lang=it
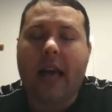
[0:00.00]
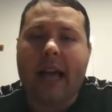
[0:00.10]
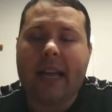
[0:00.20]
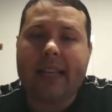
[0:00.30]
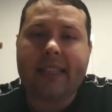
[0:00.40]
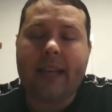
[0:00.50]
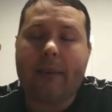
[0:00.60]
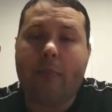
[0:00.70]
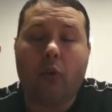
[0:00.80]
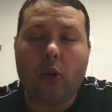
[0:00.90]
anche
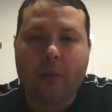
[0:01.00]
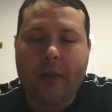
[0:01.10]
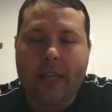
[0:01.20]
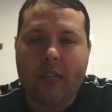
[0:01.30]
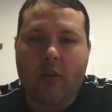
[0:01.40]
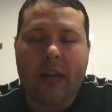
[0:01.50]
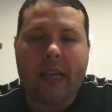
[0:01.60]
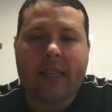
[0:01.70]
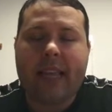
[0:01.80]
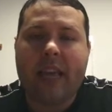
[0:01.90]
se è puro spirito,
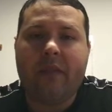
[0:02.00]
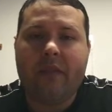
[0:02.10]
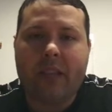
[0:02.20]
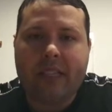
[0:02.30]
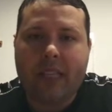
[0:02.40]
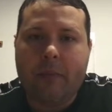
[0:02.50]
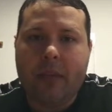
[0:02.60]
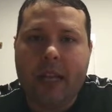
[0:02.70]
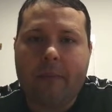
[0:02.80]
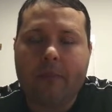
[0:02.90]
anche se è
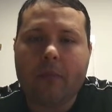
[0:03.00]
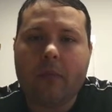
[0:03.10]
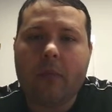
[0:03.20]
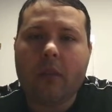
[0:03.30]
invisibile,